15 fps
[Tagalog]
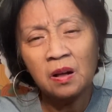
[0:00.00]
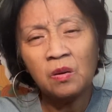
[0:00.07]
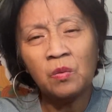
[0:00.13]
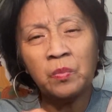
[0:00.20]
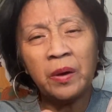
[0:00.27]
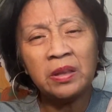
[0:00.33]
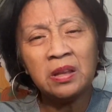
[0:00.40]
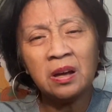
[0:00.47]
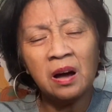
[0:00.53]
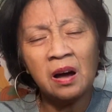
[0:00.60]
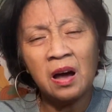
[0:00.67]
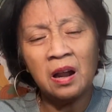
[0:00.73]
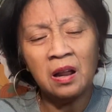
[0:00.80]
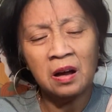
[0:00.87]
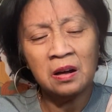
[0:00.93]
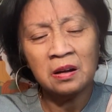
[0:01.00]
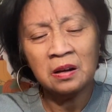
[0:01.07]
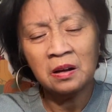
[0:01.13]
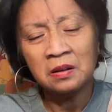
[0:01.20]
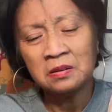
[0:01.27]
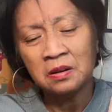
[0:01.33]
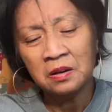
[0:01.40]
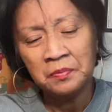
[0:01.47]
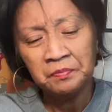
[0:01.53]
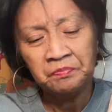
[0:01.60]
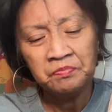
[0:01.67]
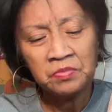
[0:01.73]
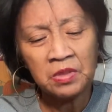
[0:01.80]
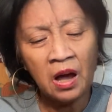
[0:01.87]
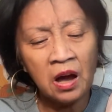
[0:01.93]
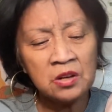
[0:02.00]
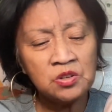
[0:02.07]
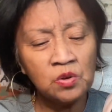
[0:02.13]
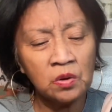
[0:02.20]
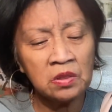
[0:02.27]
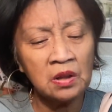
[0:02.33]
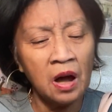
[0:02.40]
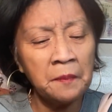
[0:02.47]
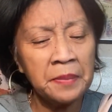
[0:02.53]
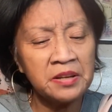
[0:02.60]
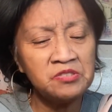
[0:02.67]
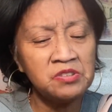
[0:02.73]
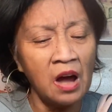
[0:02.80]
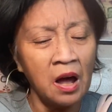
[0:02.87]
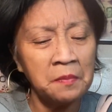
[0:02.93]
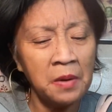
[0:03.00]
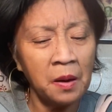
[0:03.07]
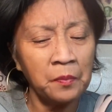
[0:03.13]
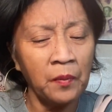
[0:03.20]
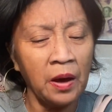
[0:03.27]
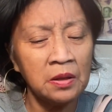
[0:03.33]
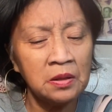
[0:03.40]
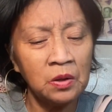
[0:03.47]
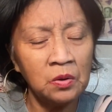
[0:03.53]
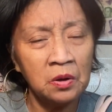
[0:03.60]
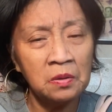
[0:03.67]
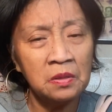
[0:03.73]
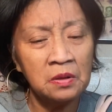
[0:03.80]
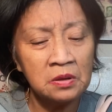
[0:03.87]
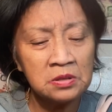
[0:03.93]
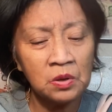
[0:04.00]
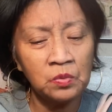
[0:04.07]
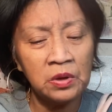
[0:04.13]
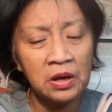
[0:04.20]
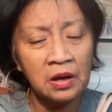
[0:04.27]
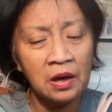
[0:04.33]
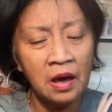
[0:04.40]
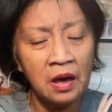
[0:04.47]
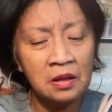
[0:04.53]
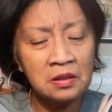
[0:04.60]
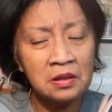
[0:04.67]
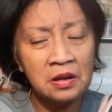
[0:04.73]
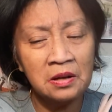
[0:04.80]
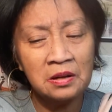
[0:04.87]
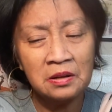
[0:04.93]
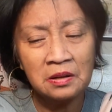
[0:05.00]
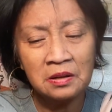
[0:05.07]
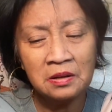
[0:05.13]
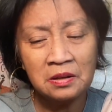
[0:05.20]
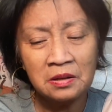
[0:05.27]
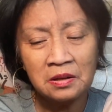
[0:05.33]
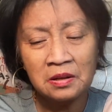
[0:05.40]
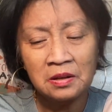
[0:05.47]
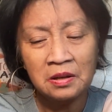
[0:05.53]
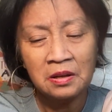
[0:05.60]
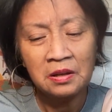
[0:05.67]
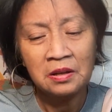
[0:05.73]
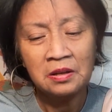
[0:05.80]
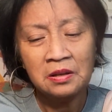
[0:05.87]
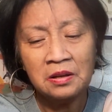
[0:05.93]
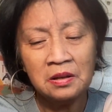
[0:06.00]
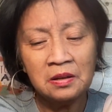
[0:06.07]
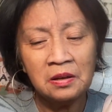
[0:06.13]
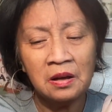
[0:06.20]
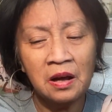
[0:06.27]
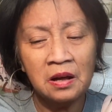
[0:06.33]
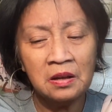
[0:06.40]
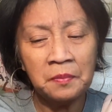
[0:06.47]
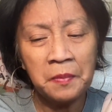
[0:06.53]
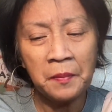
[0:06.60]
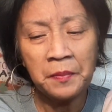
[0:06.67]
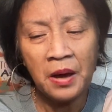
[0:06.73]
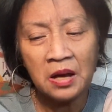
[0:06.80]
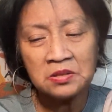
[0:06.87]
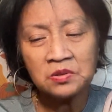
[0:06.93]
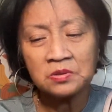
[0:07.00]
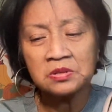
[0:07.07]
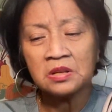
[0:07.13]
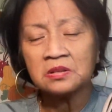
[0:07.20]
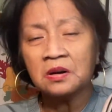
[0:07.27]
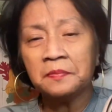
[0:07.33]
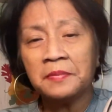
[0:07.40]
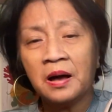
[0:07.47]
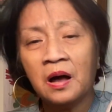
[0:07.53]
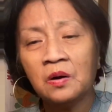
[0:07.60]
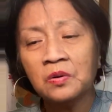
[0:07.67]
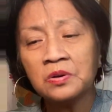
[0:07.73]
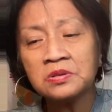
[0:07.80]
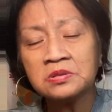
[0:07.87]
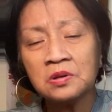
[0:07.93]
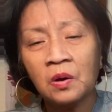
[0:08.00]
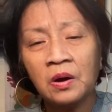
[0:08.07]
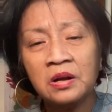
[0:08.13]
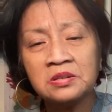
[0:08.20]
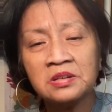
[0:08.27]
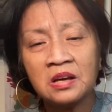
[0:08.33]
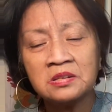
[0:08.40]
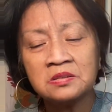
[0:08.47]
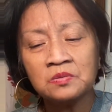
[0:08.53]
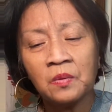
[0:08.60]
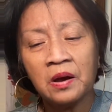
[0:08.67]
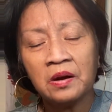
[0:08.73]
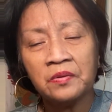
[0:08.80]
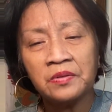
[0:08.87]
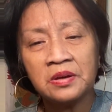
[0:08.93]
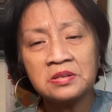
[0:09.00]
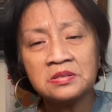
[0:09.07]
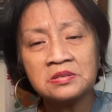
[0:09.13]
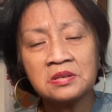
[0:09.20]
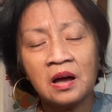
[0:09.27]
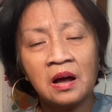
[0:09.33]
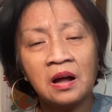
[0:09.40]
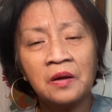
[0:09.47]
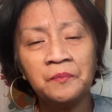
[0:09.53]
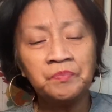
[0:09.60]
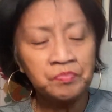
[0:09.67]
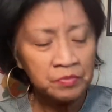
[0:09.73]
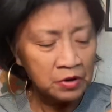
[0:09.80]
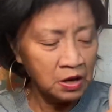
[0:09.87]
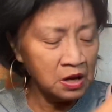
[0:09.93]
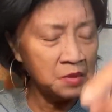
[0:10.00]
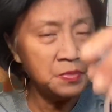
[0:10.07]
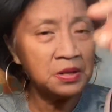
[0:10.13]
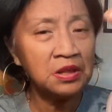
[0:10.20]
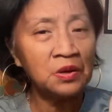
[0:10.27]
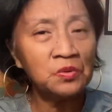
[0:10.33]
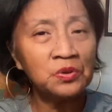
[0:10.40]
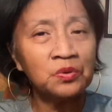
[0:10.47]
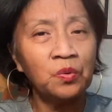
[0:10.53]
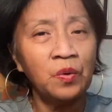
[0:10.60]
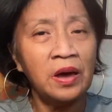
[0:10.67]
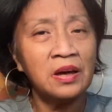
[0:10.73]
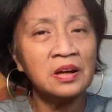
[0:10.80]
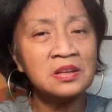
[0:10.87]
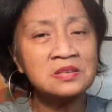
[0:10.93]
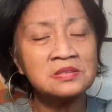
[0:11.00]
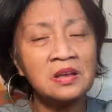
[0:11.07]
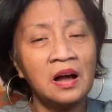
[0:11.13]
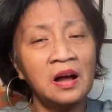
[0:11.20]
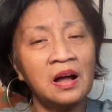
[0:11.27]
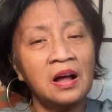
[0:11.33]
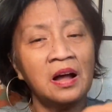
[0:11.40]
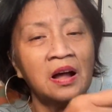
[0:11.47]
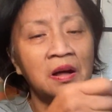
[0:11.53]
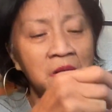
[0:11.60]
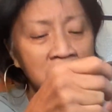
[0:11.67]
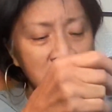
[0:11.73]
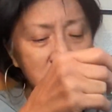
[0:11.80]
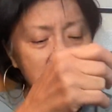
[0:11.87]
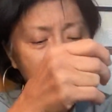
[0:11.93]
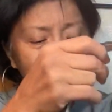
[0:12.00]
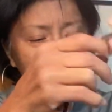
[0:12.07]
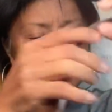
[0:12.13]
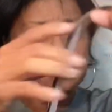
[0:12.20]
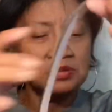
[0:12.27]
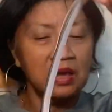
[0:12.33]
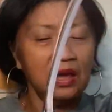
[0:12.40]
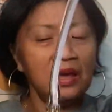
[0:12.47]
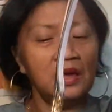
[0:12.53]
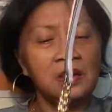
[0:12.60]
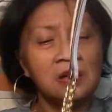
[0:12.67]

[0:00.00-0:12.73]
kung pwede ka nga lang naka-shirt, naka-pajama, pwede yun sa weekend uh, napapasok sa trabaho. So, I guess where this, uh, ah, nagamitin ko to when sa Tuesday